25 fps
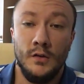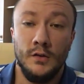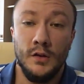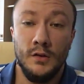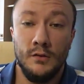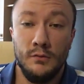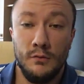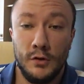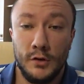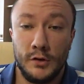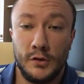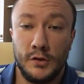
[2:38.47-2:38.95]

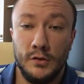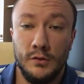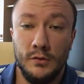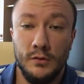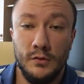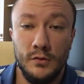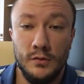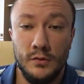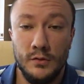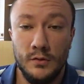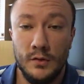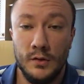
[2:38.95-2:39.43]
Так вот,
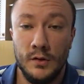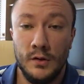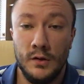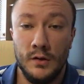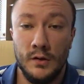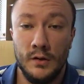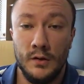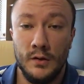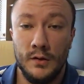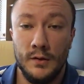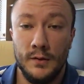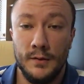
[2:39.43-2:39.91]

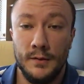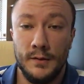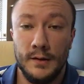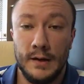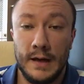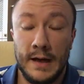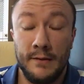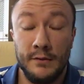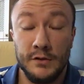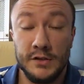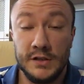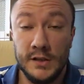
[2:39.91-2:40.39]
а,
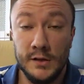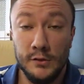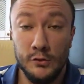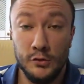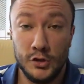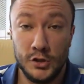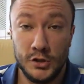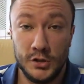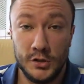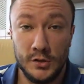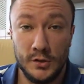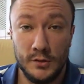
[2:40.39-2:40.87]
а вот
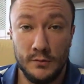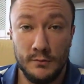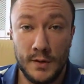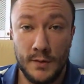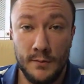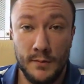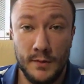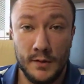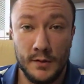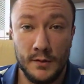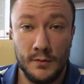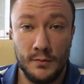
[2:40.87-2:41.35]
следующий
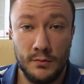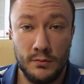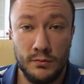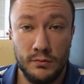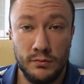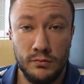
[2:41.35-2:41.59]
момент